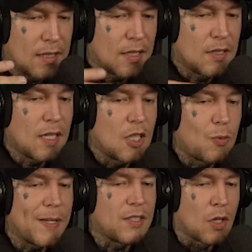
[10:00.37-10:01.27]
dass ich seine
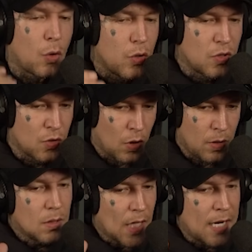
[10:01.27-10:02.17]
Schwester grüßen soll.
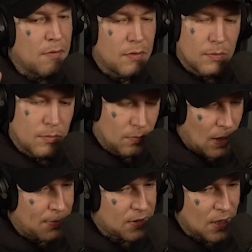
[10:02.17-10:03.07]
Dann
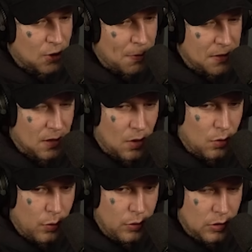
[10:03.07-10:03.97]
habe ich seine Schwester
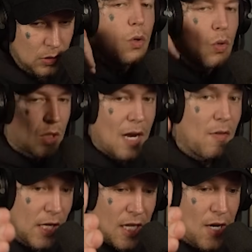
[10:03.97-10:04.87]
gegrüßt und dann
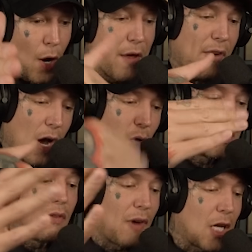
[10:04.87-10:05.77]
hatte er noch eine Frage und
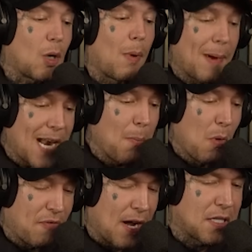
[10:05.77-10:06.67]
gefragt, ob er mein Lambo
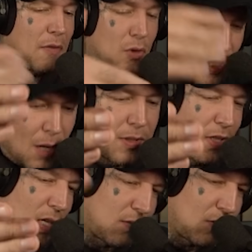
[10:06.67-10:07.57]
fahren darf. Und dann habe ich
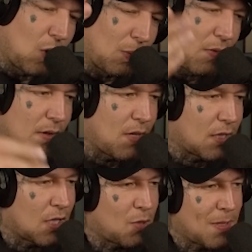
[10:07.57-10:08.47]
gesagt, kommt drauf an, wie alt
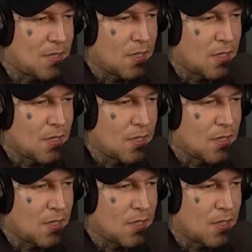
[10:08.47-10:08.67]
deine Schwester